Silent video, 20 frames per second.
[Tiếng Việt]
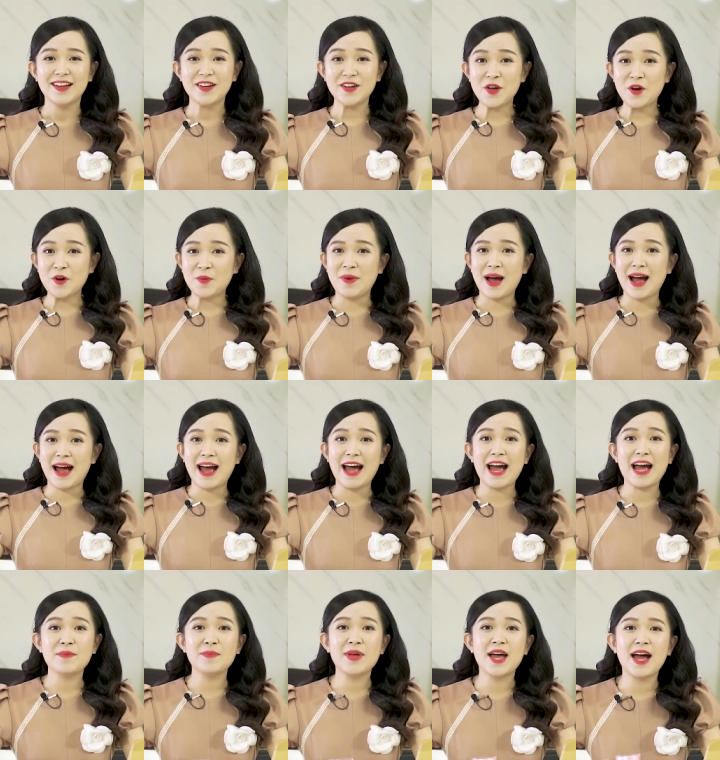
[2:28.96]
Điều mà
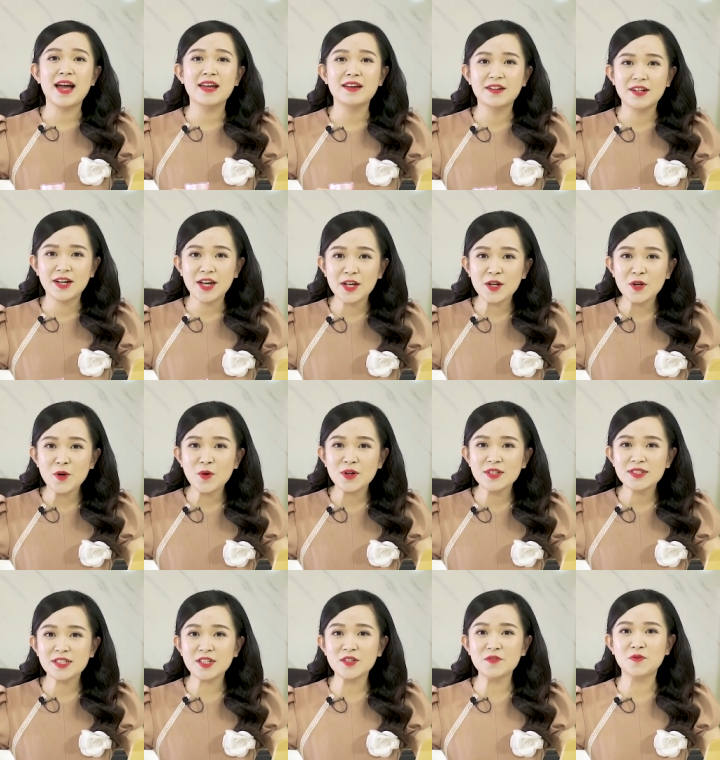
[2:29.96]
hai mươi hai Again
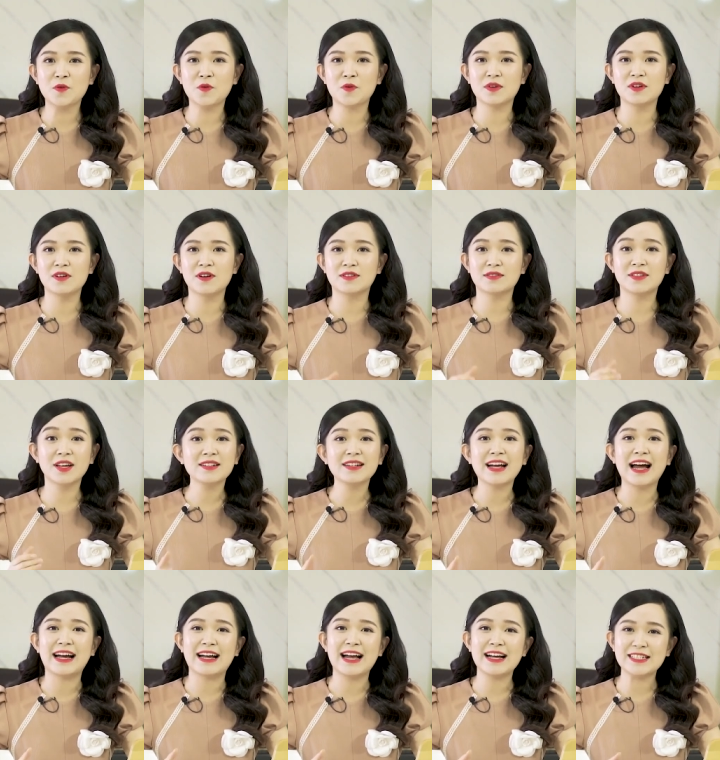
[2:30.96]
luôn chinh phục được
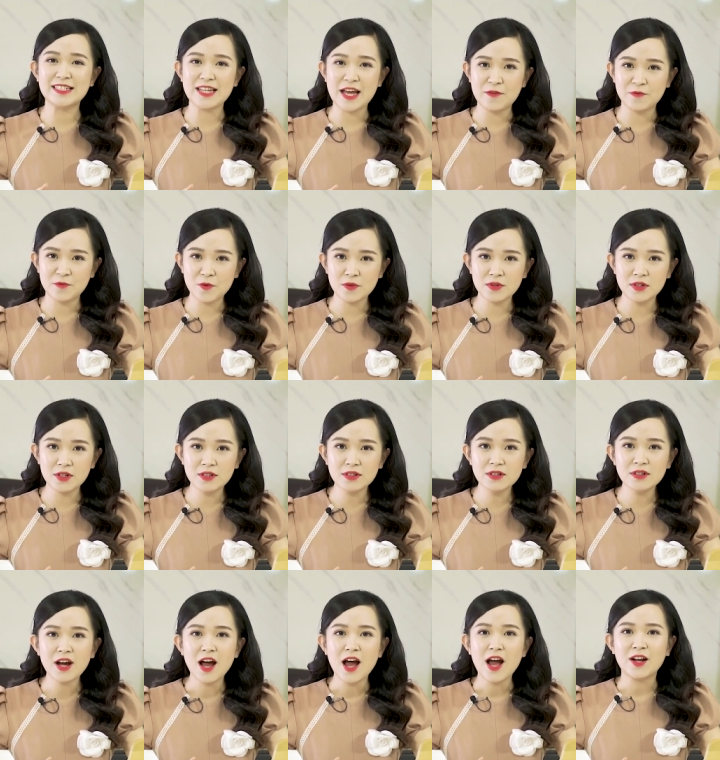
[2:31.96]
tất cả các chị em phụ
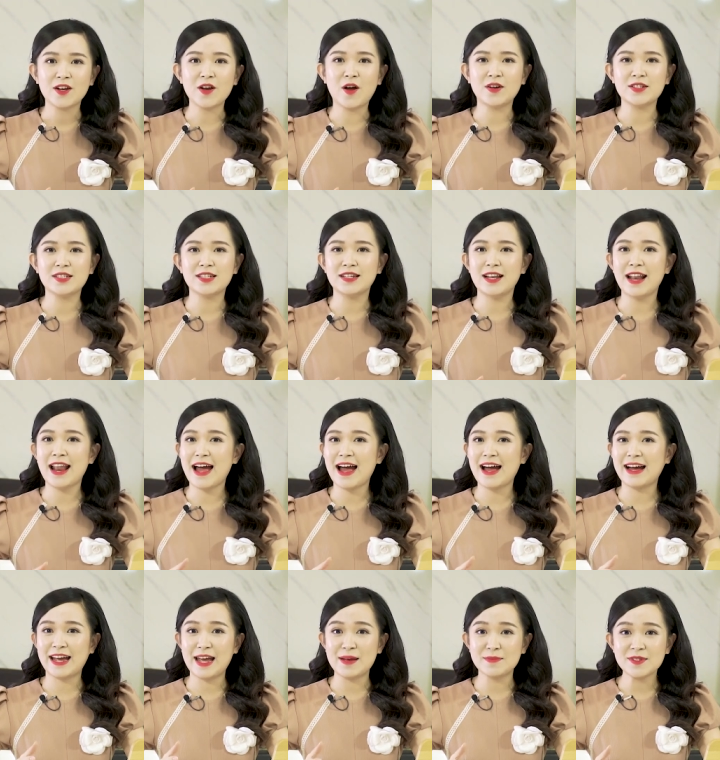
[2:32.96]
nữ đó chính
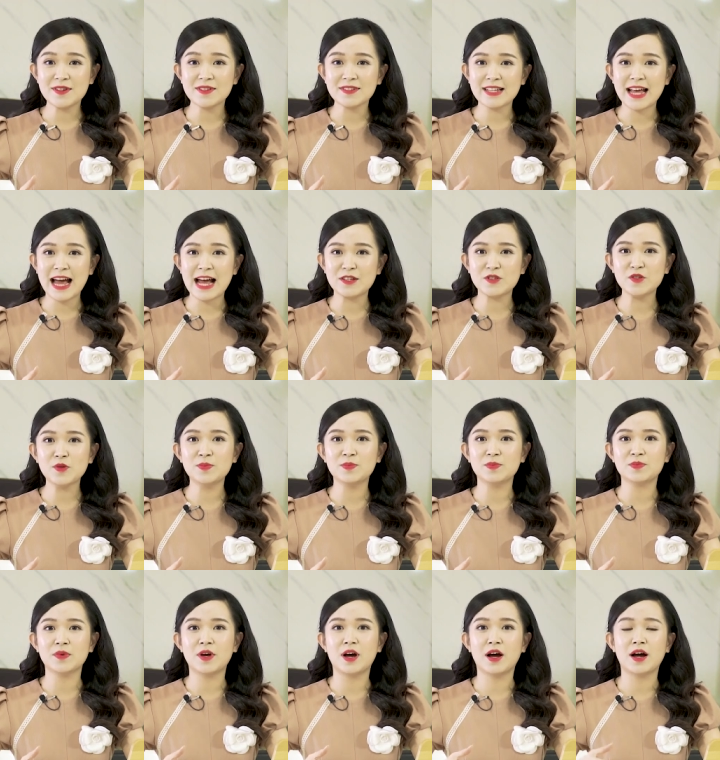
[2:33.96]
là kem dưỡng da giúp
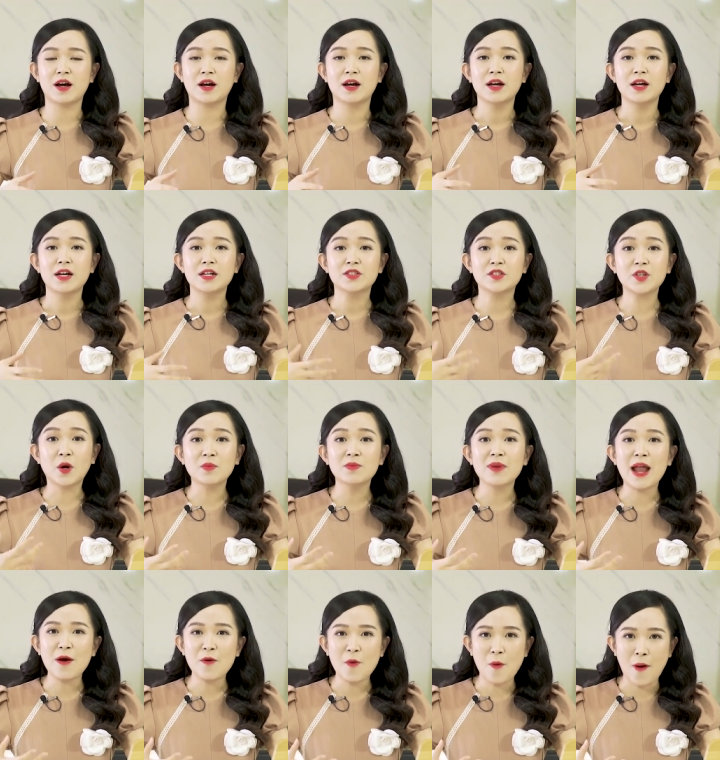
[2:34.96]
uh,
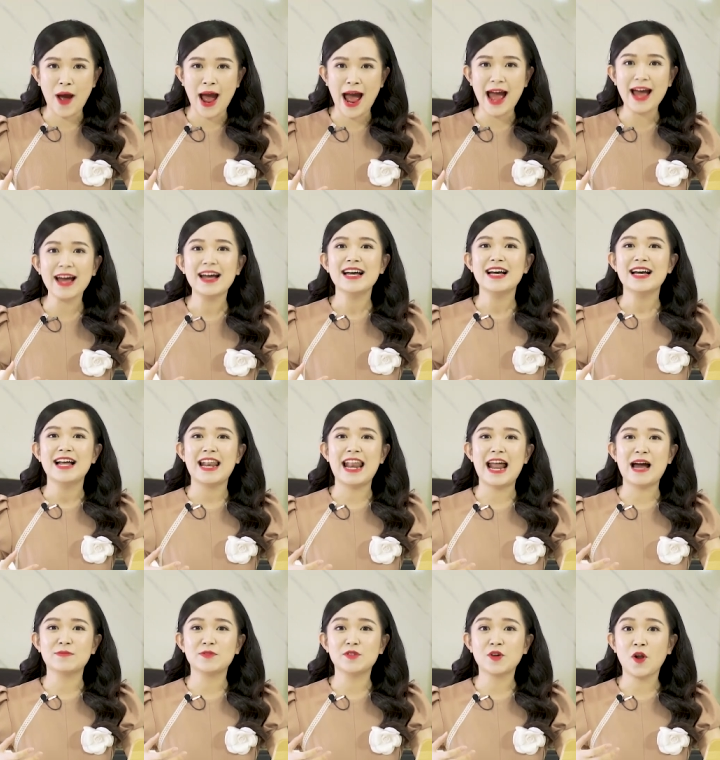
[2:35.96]
chống lão hóa,
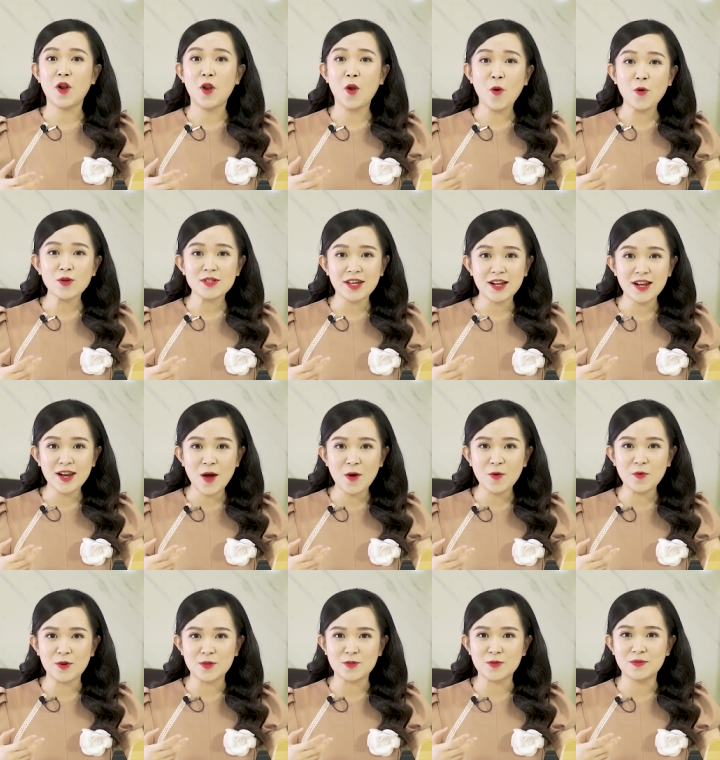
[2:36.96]
làm cho lỗ chân
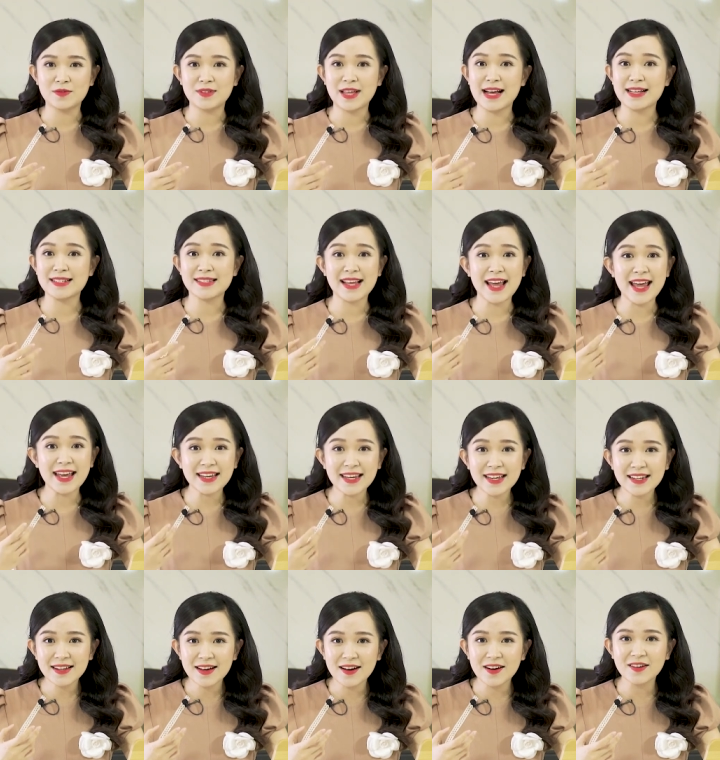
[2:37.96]
lông của chúng ta se
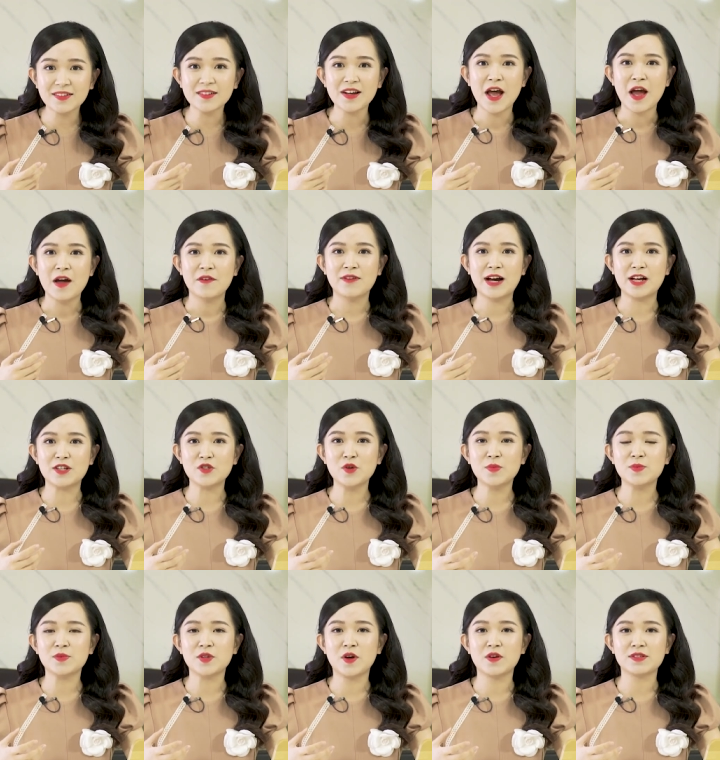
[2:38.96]
khít hơn và
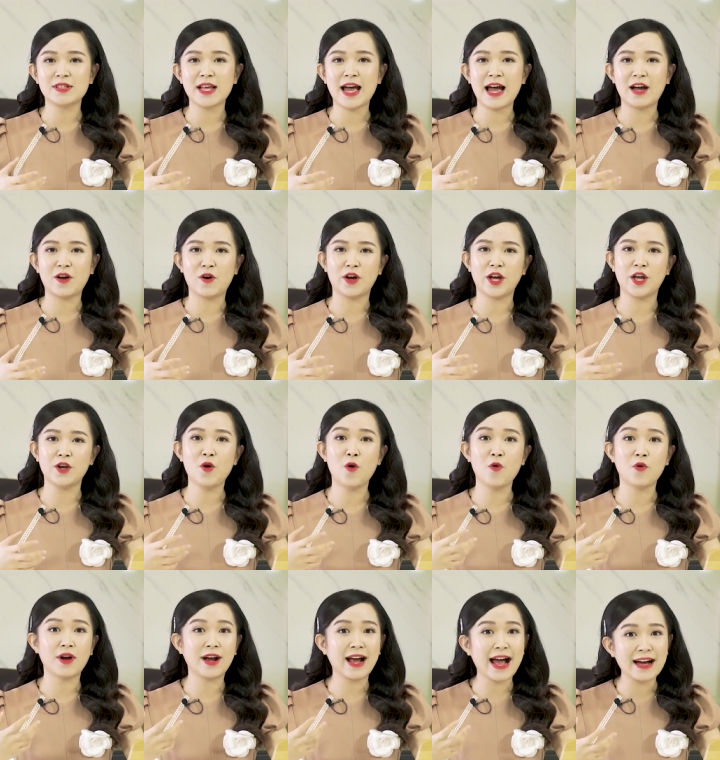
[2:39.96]
giúp cho da có cái
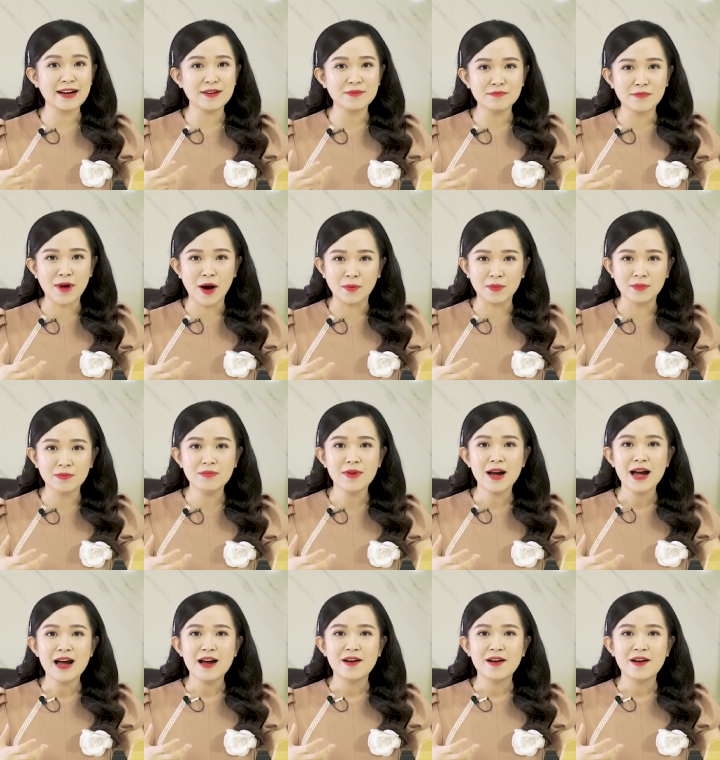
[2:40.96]
độ căng bóng